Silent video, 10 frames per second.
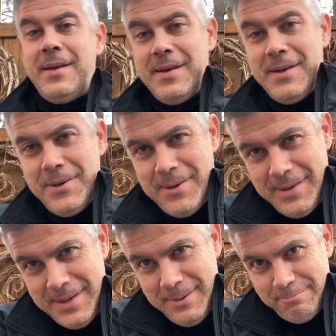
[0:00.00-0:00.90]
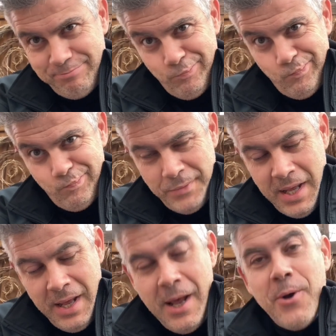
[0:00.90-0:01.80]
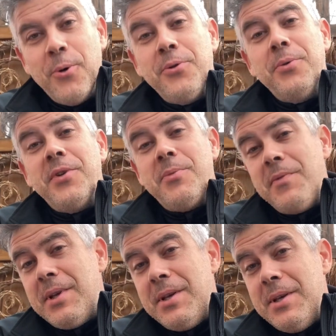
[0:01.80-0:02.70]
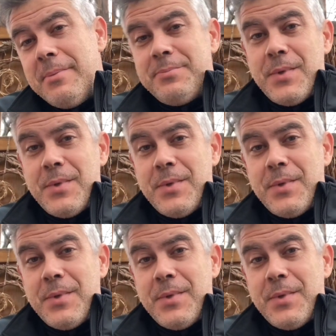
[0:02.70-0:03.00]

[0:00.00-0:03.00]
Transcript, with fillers: Hallo Leute, Ostern war es mal wieder hier